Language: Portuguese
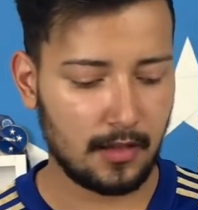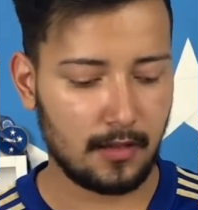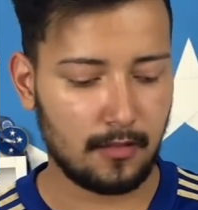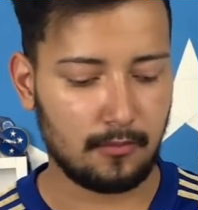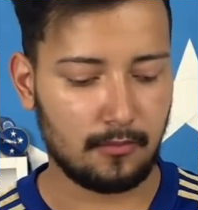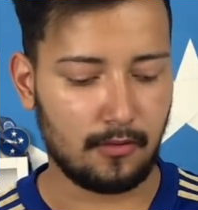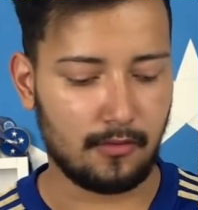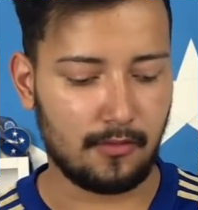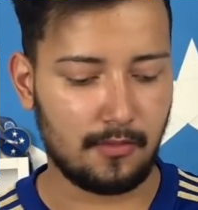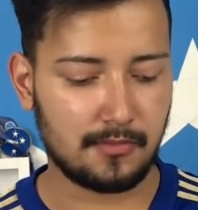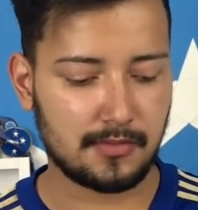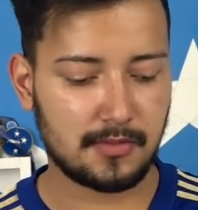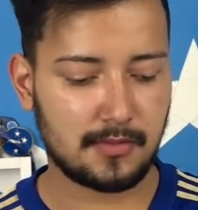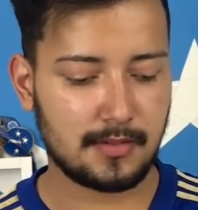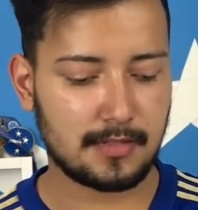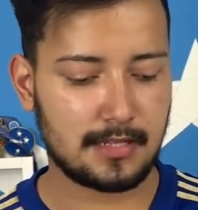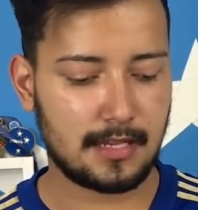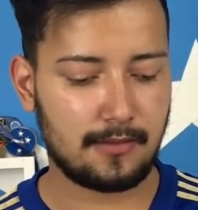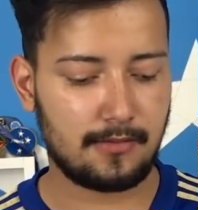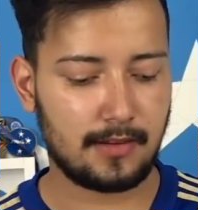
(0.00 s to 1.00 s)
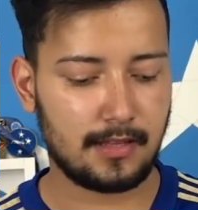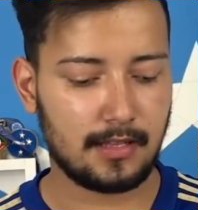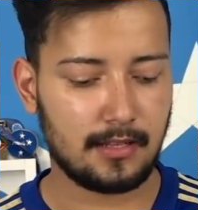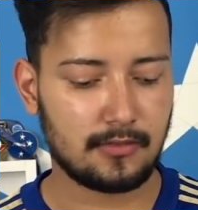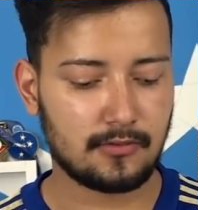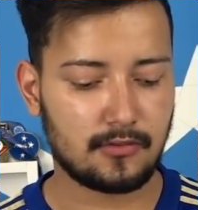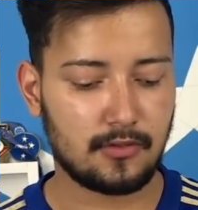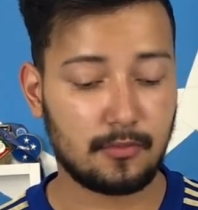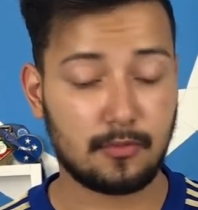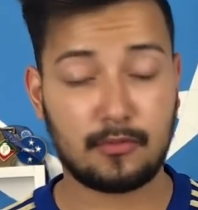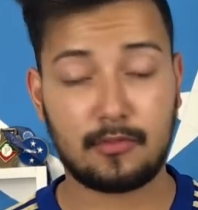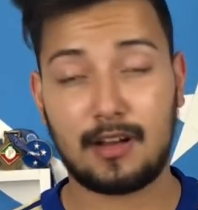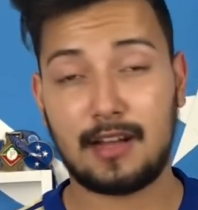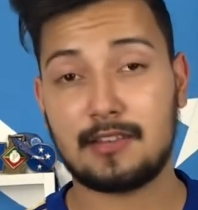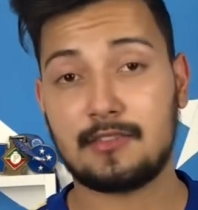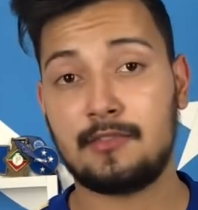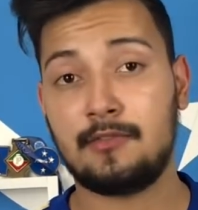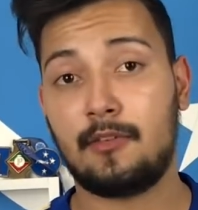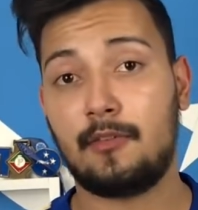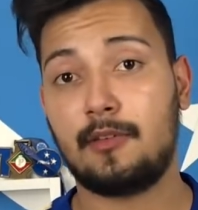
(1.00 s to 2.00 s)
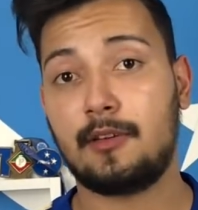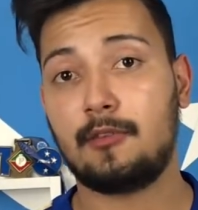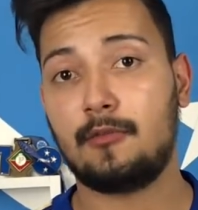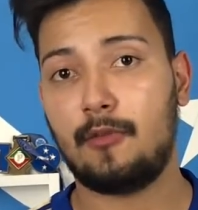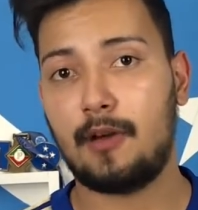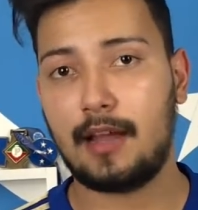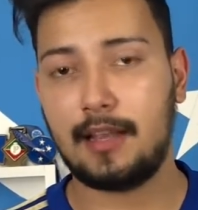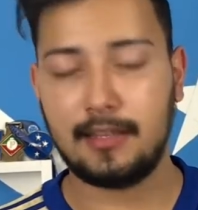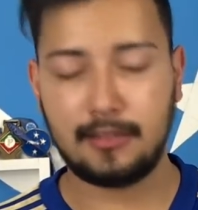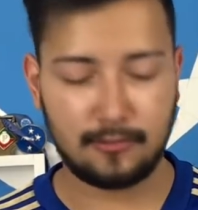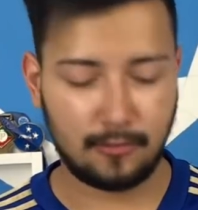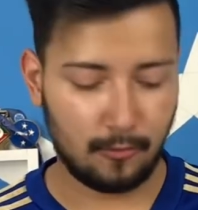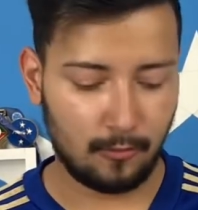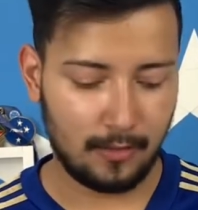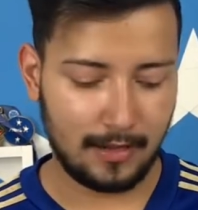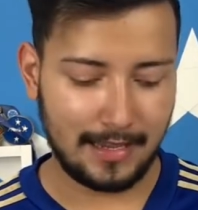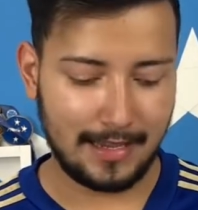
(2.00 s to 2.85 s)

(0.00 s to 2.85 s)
Bom, vamos começar falando sobre o caso envolvendo o Wellington.